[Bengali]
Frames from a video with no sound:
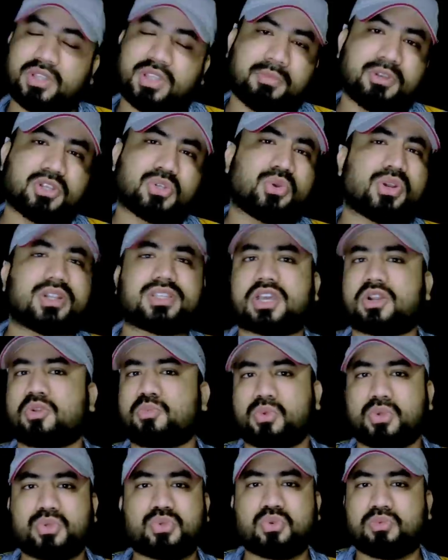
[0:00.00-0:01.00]
মধ্যে মিস করেছে আরও
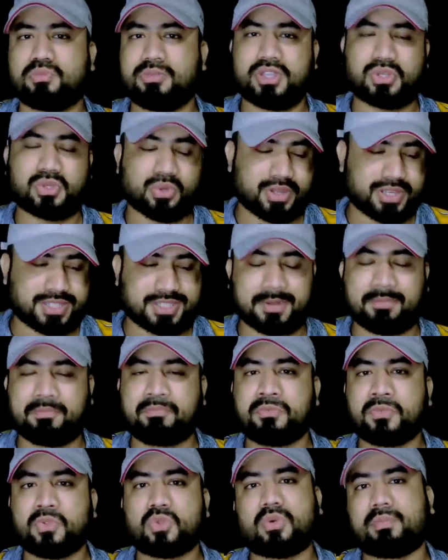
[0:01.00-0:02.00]
প্রচুর মিস হয়েছে
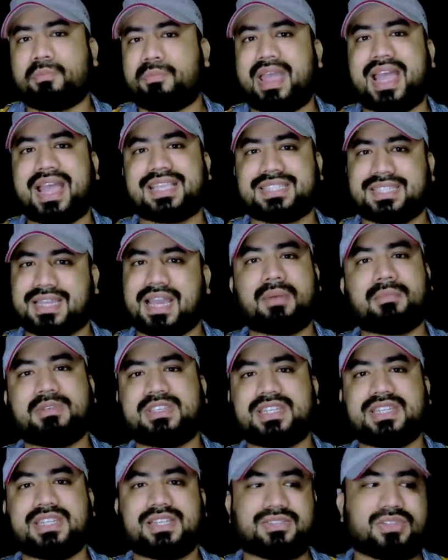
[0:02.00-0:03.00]
তো ম্যাচ আমি
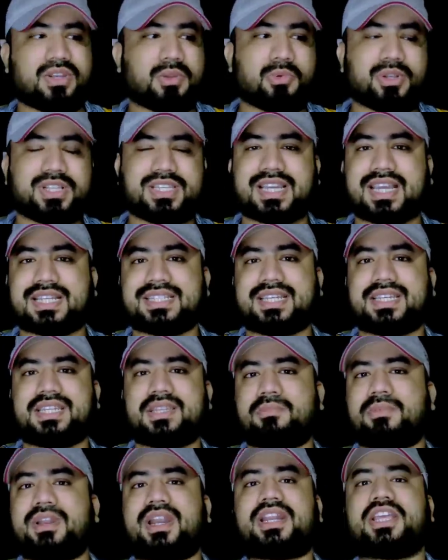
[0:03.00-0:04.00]
সিরিয়াসলি বলছি আজকে যে
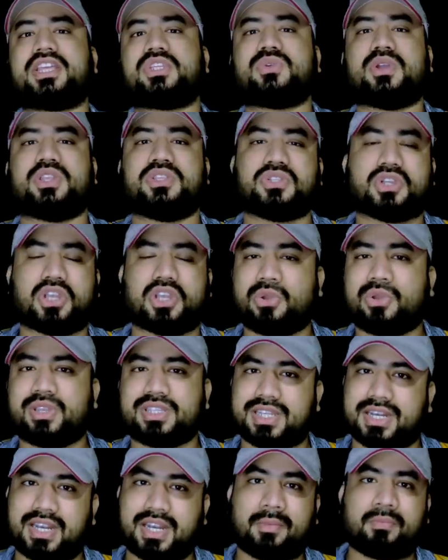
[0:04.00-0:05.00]
বিরাট কিছু এনজয়িং
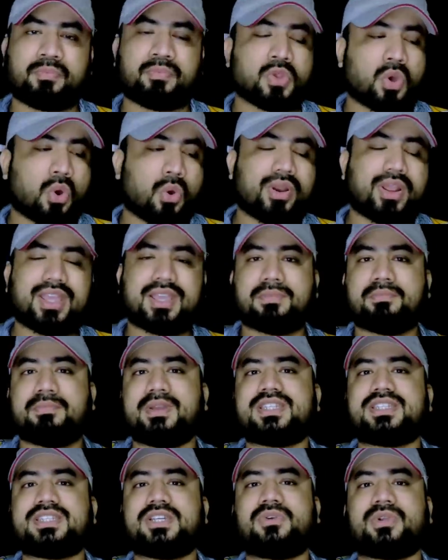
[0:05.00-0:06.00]
হয়েছে না অনেক
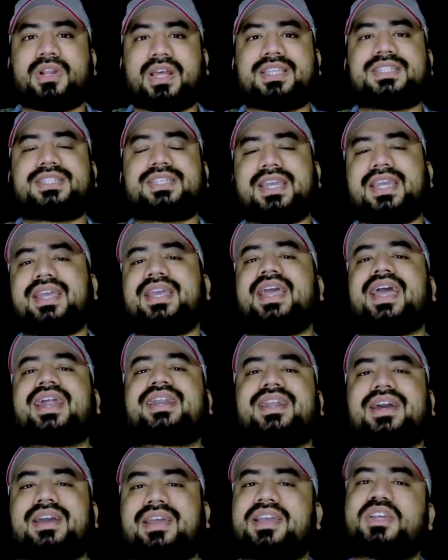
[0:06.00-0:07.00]
বেশি করে আজকে
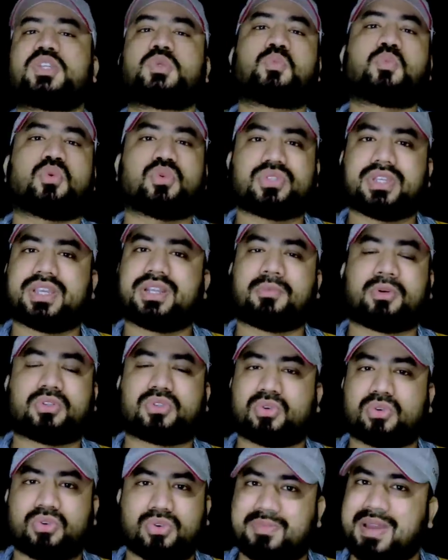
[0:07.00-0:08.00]
একটা এক্সপোজের
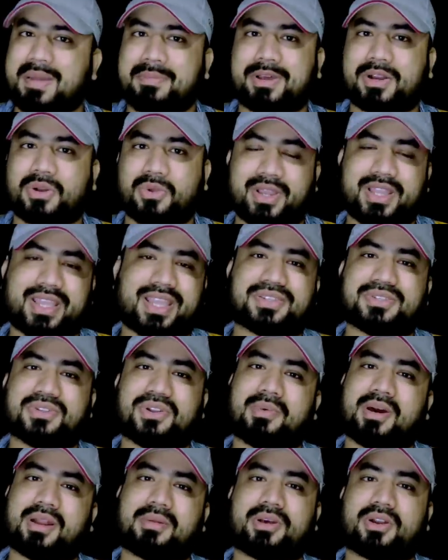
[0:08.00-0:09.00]
মতো ব্যাপার হয়ে যাচ্ছিল
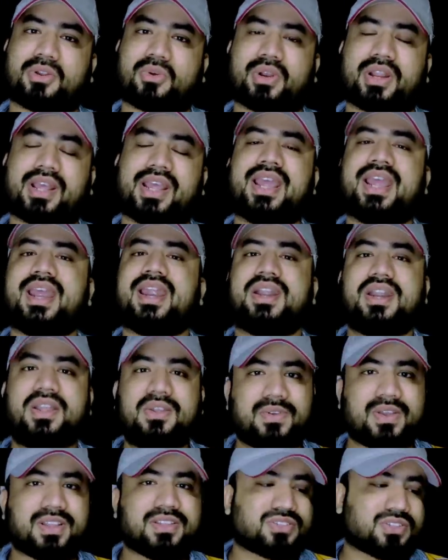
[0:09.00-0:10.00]
বারবার করে
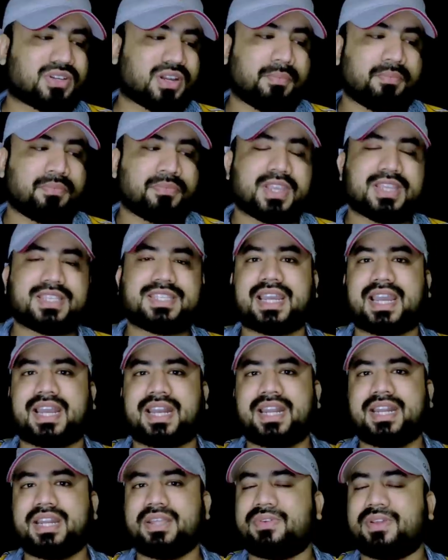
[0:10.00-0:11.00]
ডিফেন্সটা
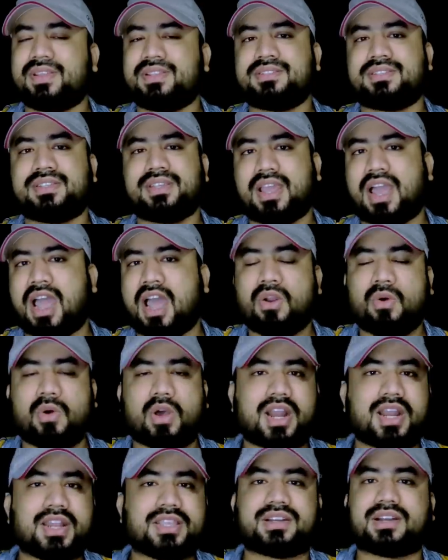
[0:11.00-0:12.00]
যেখানে ডিফেন্সে আনোয়ার
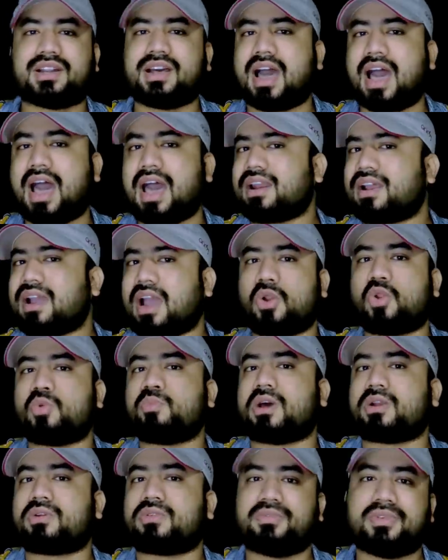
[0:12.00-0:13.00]
আলী ছাড়া আর কারো
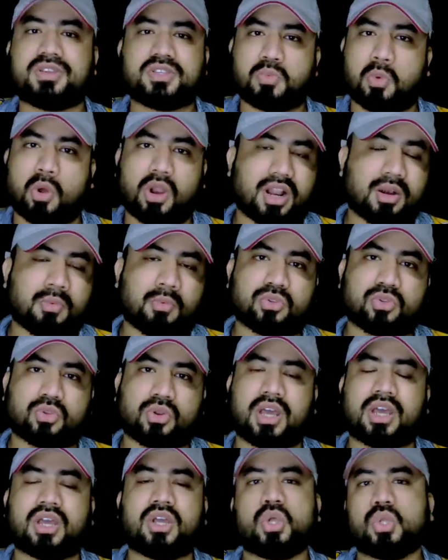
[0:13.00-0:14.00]
পারফরমেন্স বলার মতো
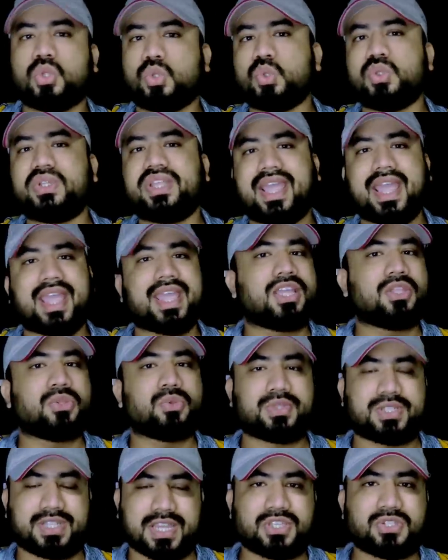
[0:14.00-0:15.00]
না দুদিকেই কিন্তু
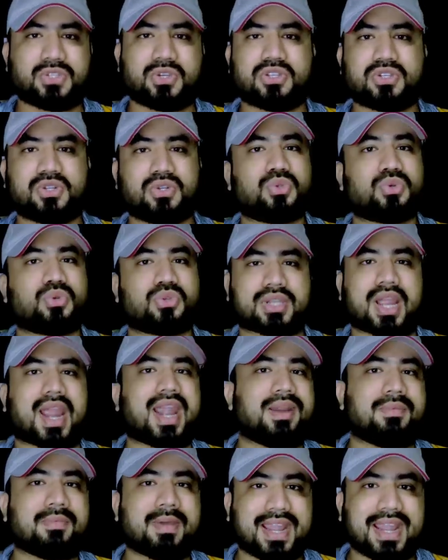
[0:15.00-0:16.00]
চেঞ্জ হয়েছিল দুটো
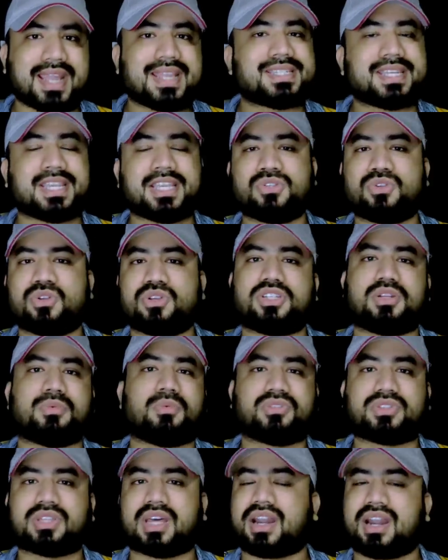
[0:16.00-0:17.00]
সাইড ব্যাকেই চেঞ্জ হয়েছিল
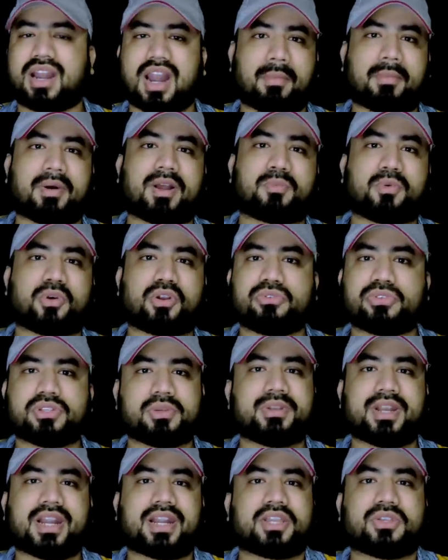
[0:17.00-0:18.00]
এবং তারা নামার পরেও যে
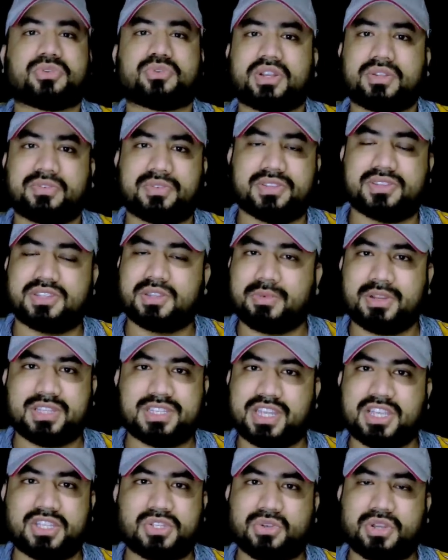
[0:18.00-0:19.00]
বিরাট কিছু ডিফেন্সিভলি
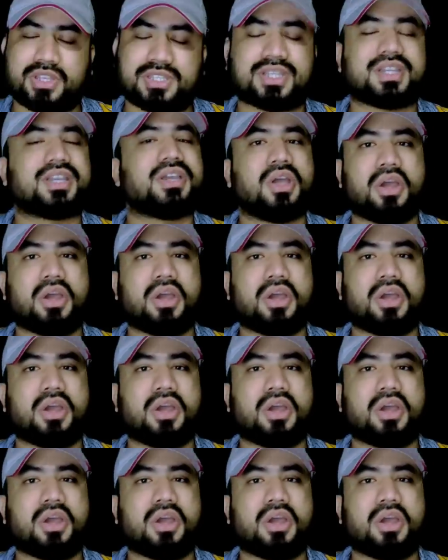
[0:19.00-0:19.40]
চেঞ্জ হয়েছে